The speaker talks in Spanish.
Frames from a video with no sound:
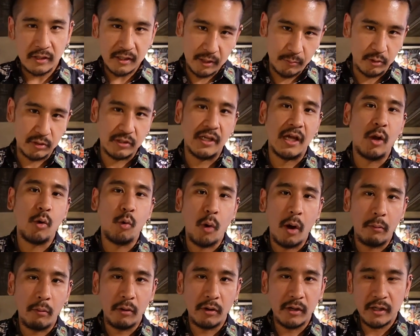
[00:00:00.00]
tenemos el
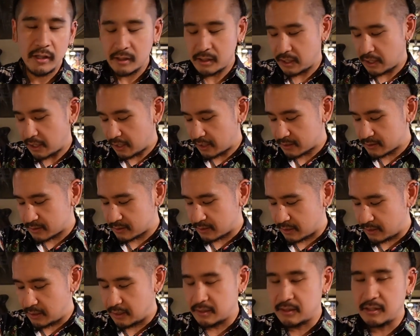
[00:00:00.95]
wabori, que es
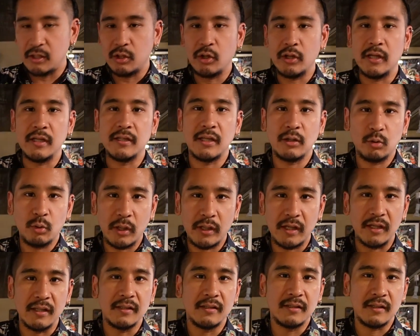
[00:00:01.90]
el estilo de
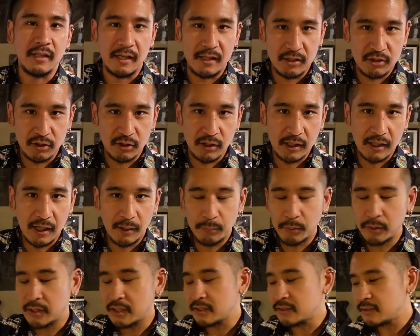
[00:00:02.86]
tatuaje tradicional
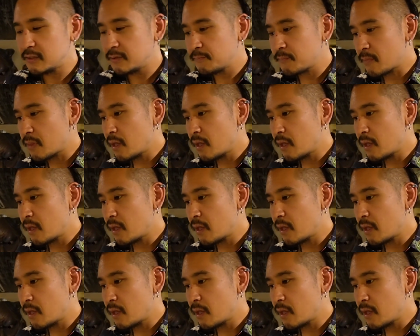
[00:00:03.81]
japonés,